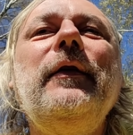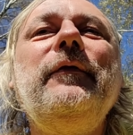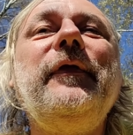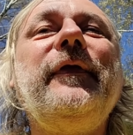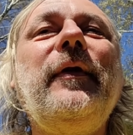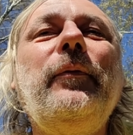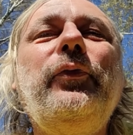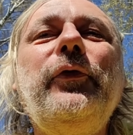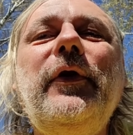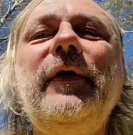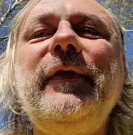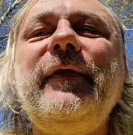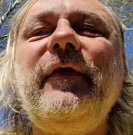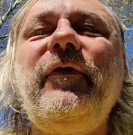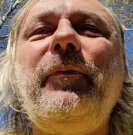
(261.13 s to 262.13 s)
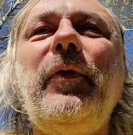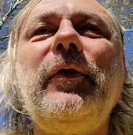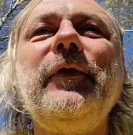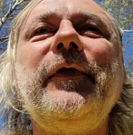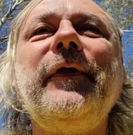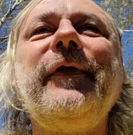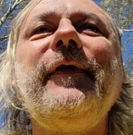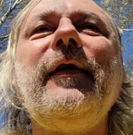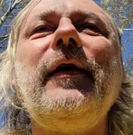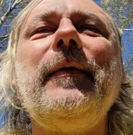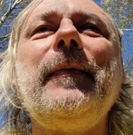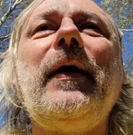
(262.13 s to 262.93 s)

występujące w Polsce,